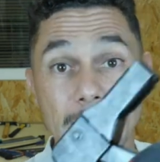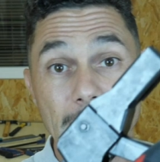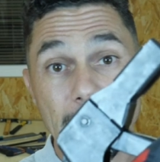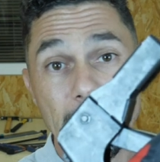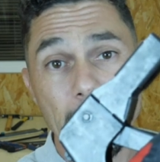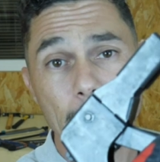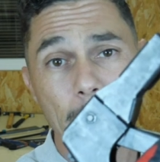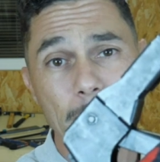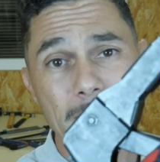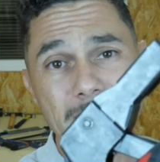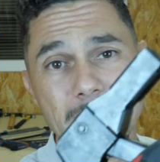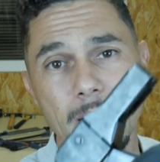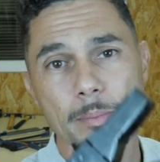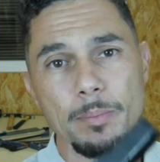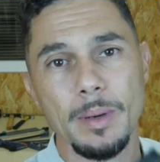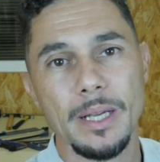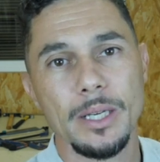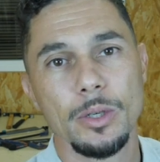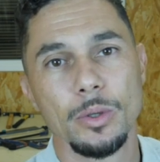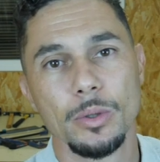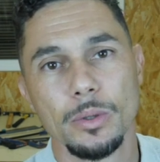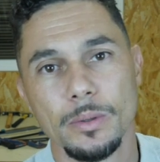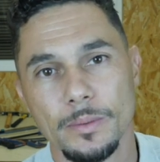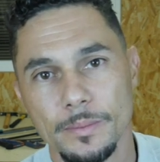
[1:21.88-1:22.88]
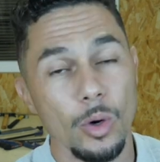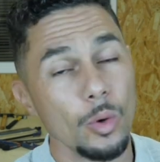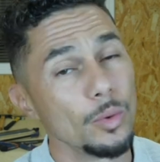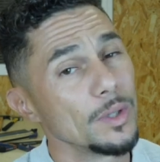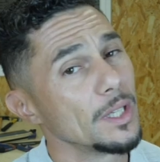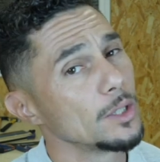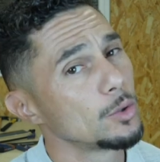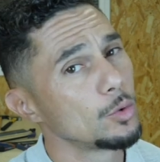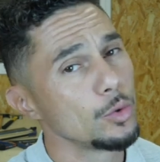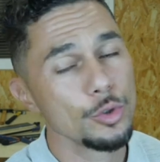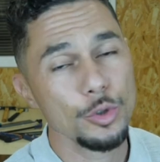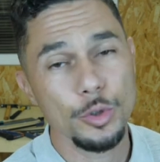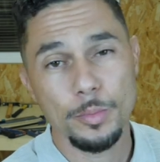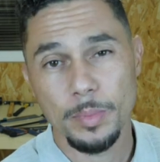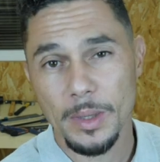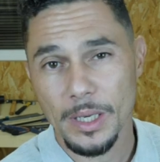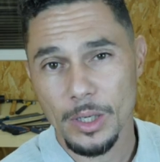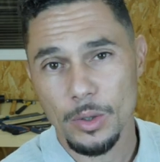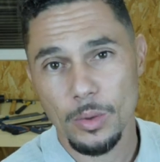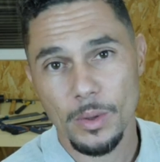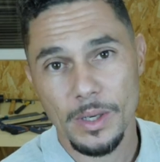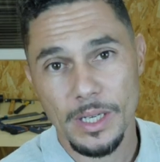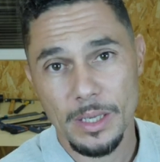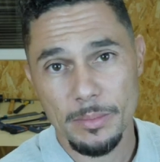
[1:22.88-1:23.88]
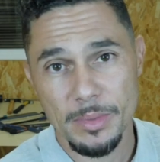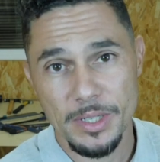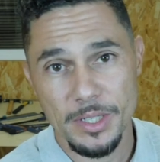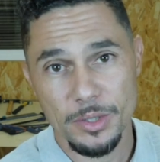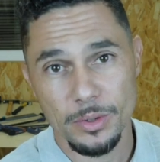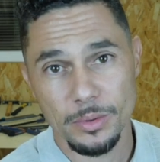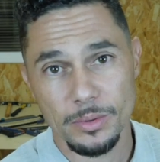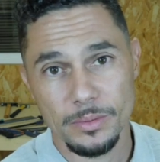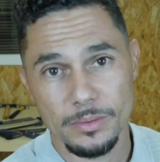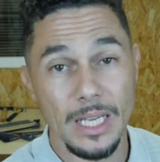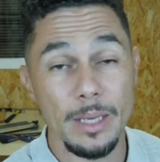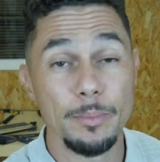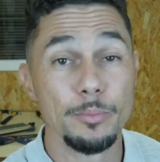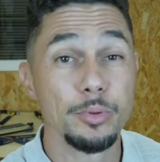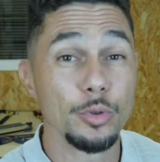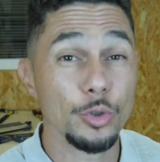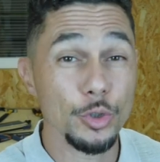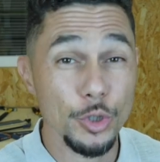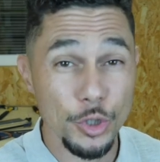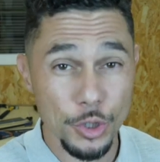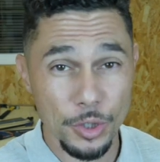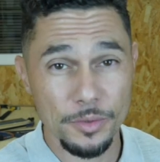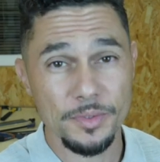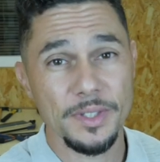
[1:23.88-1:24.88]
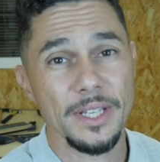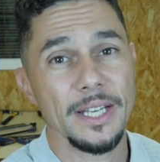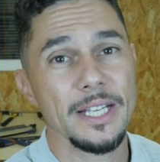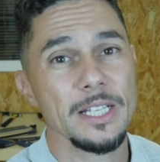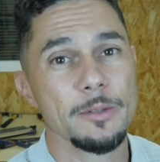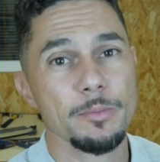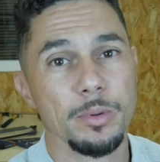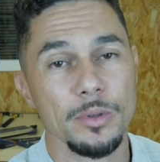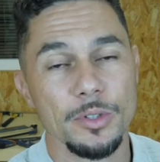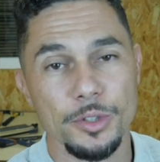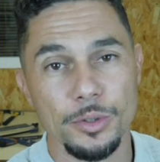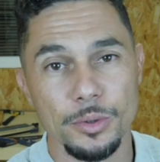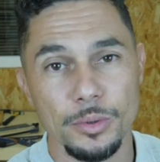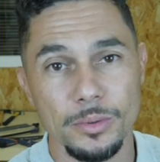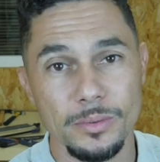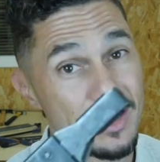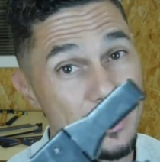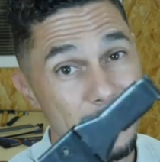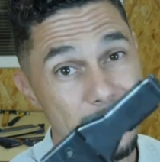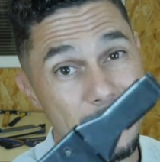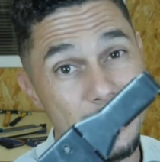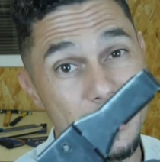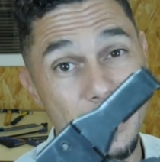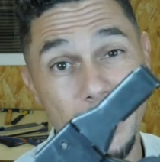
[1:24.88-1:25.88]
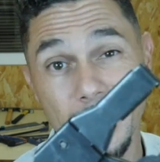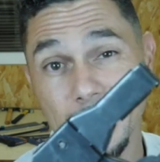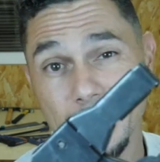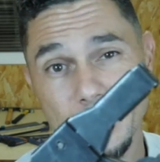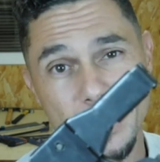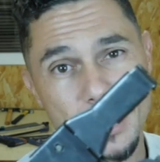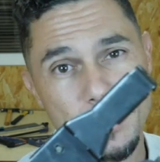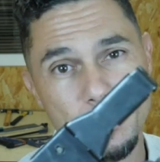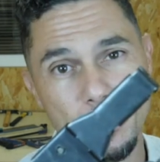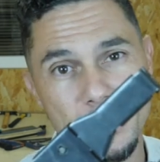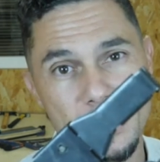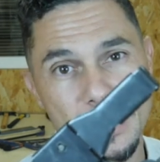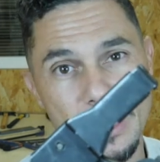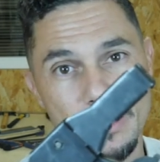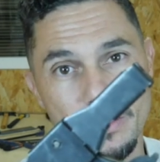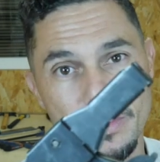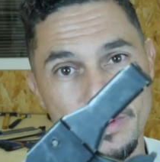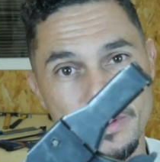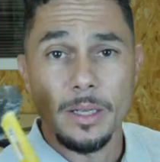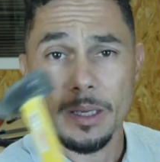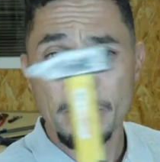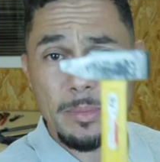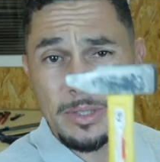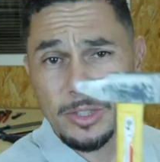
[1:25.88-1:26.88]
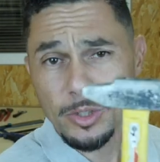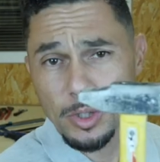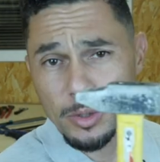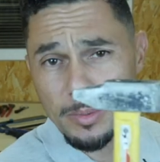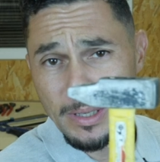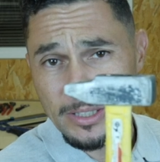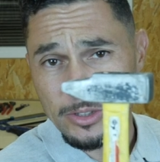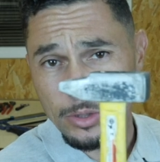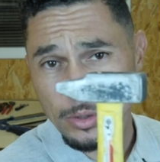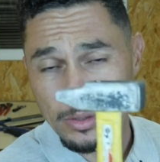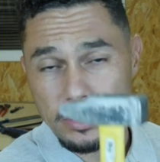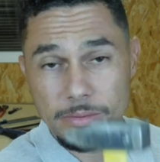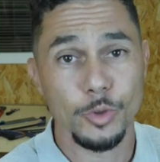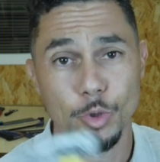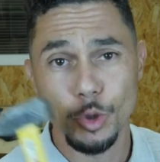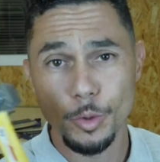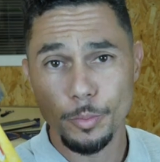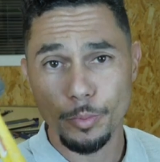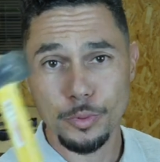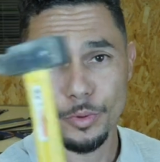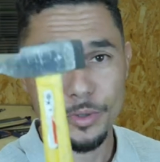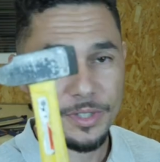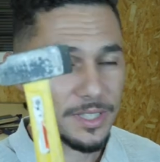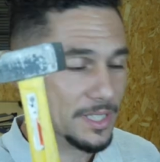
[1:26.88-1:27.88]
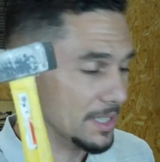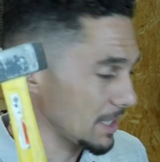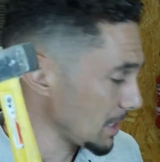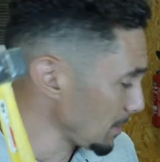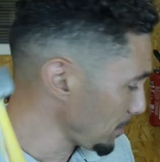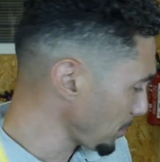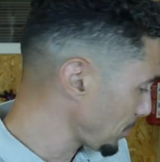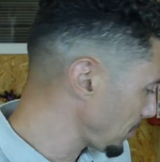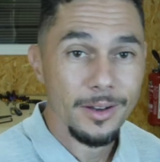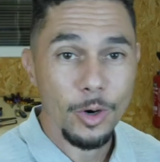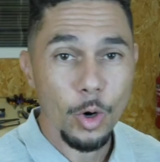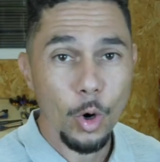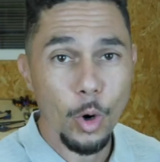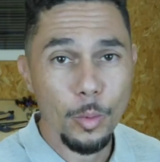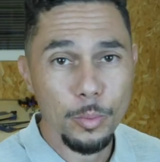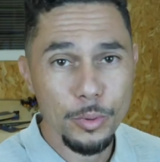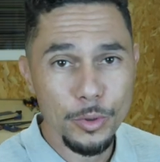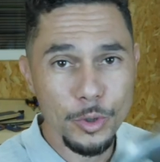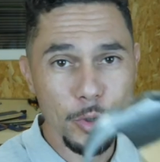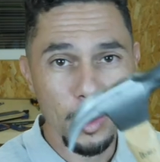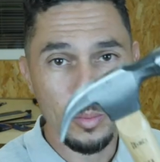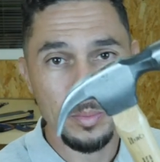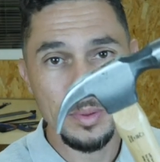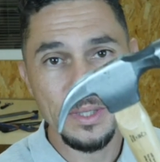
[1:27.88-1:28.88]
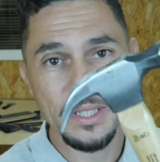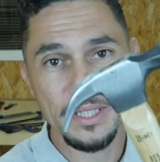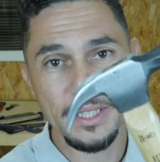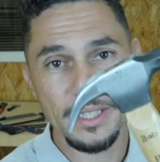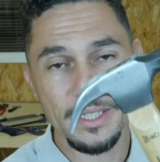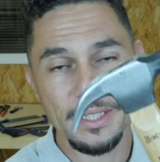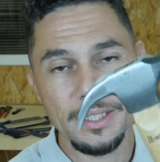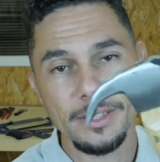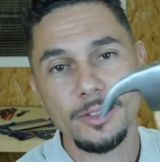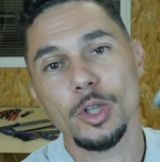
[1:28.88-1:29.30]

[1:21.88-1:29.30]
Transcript: La pince à placo, on a tous du placo à la maison et pour une cheville à expansion, c'est indispensable. Et maintenant le marteau, du plus simple au plus compliqué.